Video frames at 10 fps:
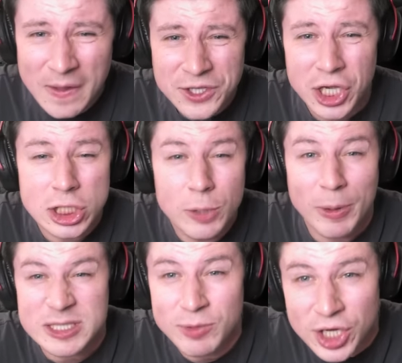Я хочу
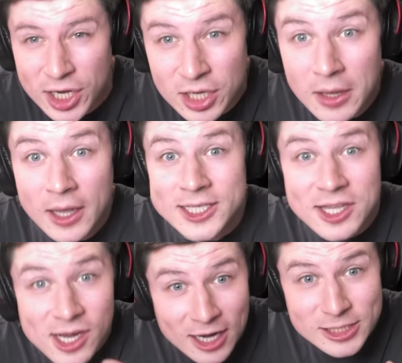посмотреть. Я
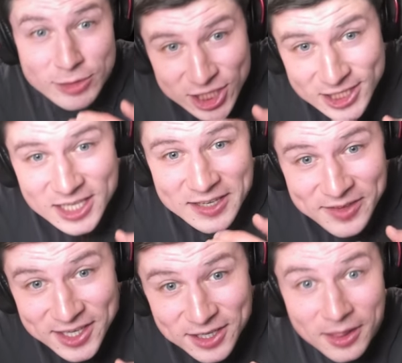ни разу в жизни не
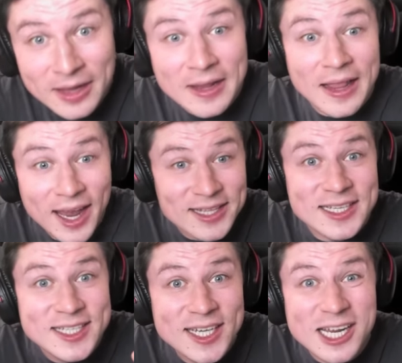видел
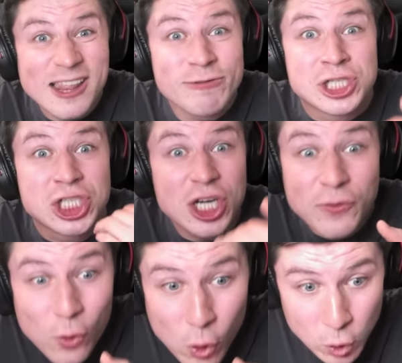этот дигл
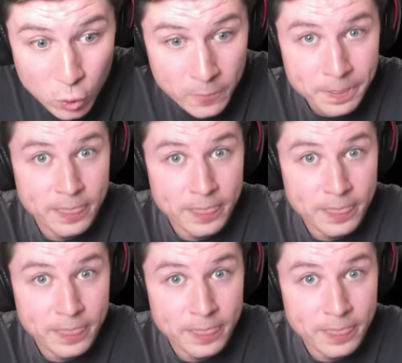вживую.